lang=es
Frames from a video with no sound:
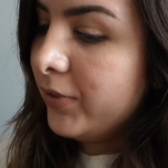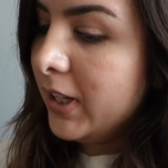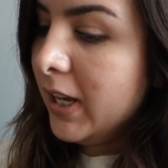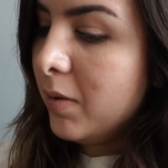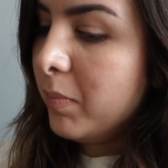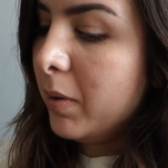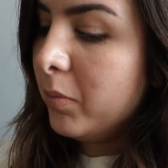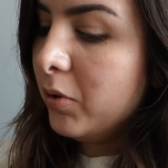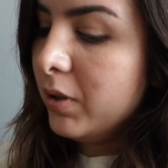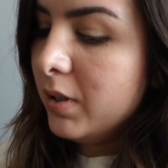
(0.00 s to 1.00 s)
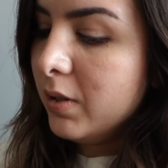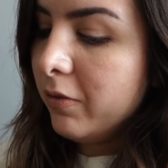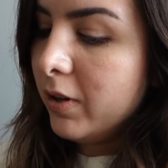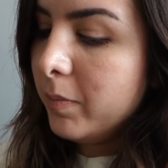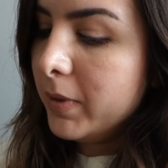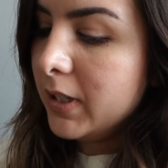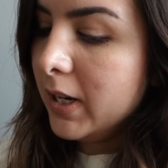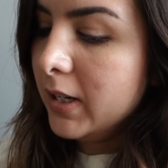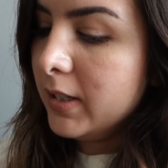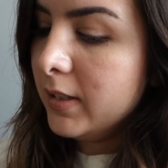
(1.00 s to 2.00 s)
Tenía pavor de lo que fuera a
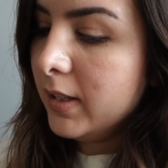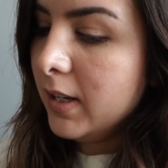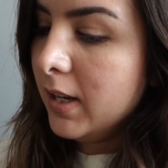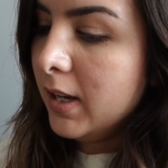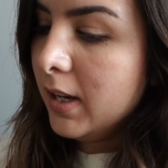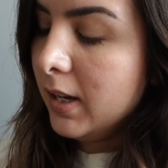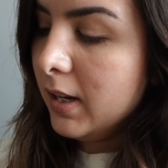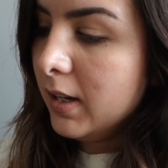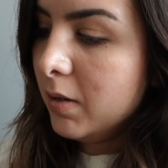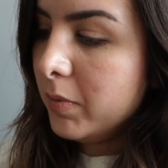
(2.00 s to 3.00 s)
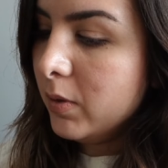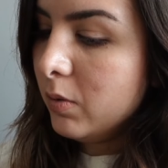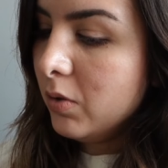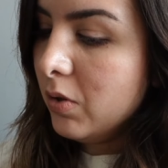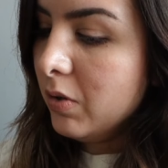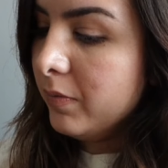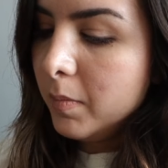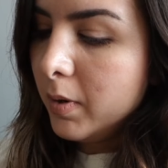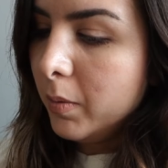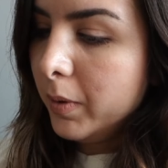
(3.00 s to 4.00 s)
pasar en este capítulo,
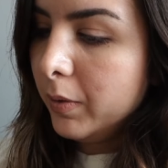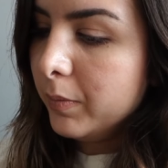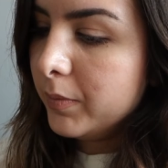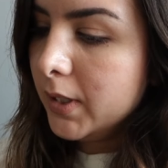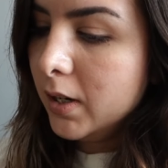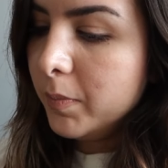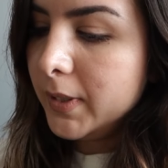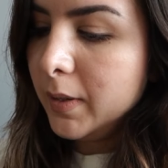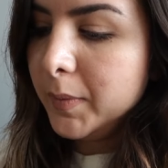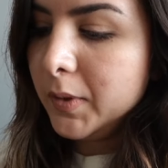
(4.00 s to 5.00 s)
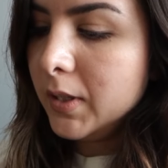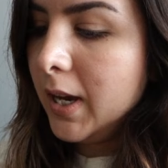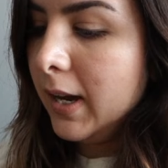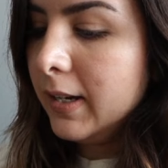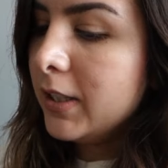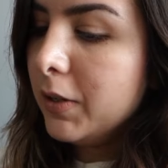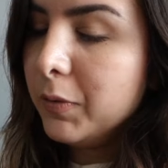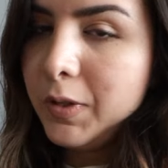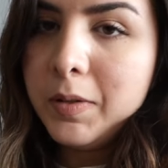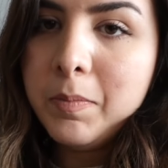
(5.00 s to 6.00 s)
pero bueno, ya lo pasamos, ya, ya
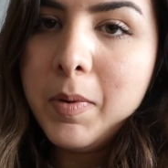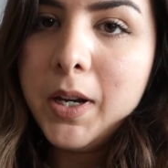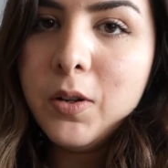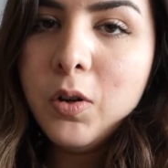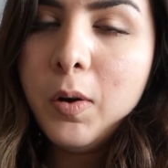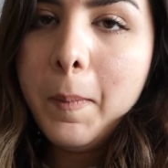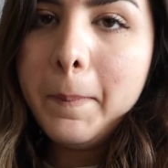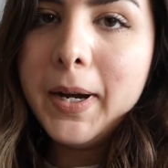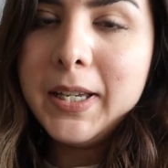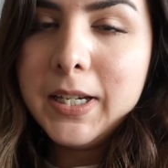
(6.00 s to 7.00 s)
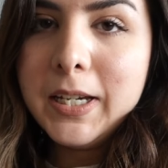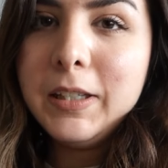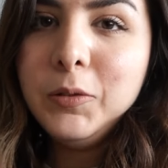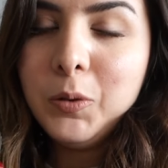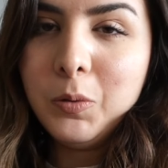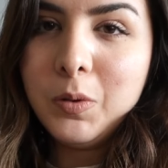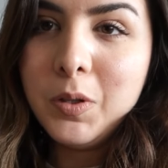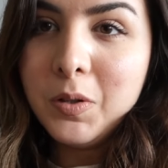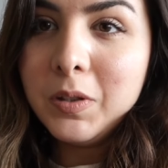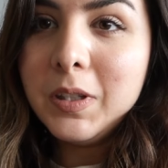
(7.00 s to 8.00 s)
fue. Pero vaya
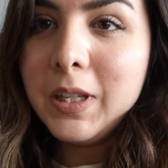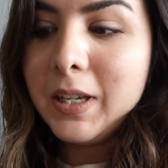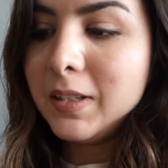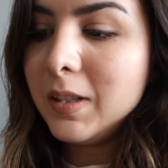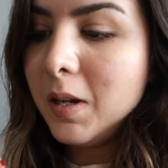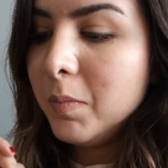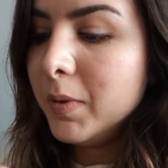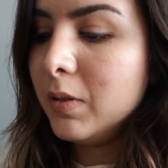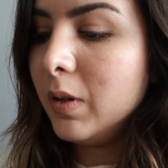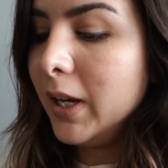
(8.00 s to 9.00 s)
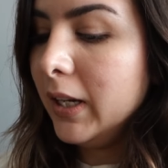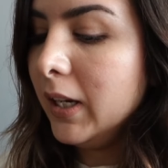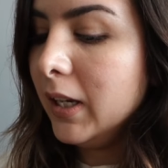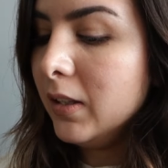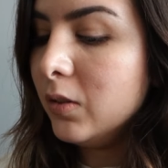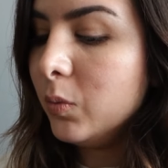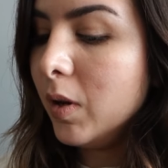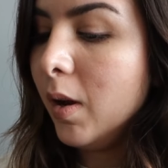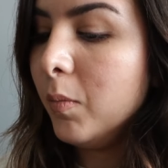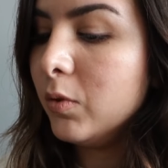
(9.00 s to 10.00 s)
introducción de este personaje,
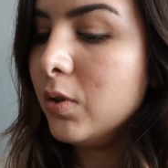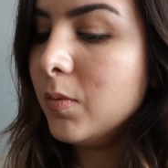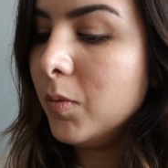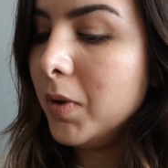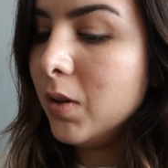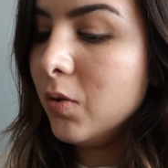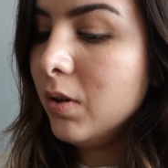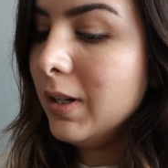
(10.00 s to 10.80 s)
tuve muchísimo miedo